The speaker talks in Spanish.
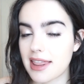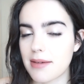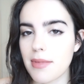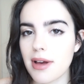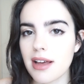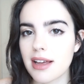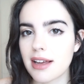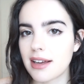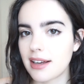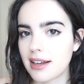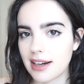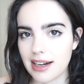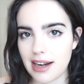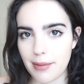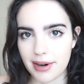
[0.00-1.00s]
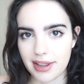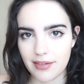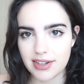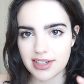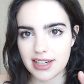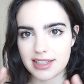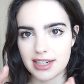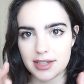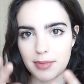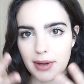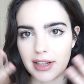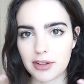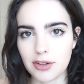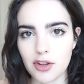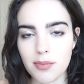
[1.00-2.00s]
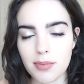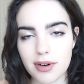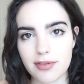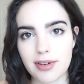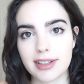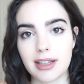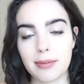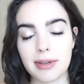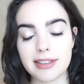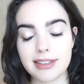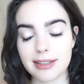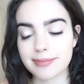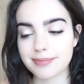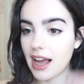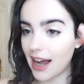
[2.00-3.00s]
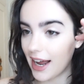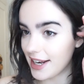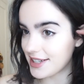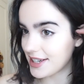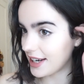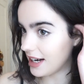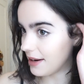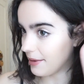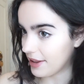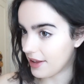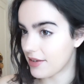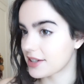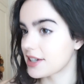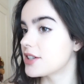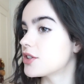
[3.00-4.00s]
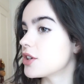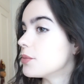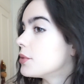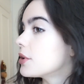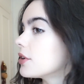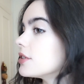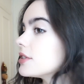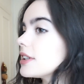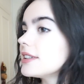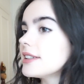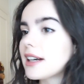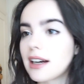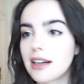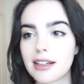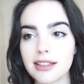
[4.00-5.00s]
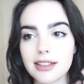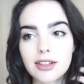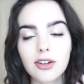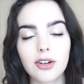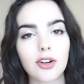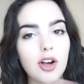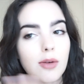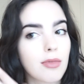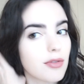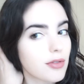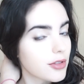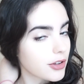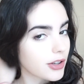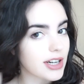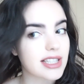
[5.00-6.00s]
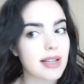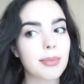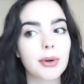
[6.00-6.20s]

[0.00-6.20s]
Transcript: encima, la verdad es que se expande todo perfectamente. Así que la verdad es que estoy muy contenta con cómo funciona este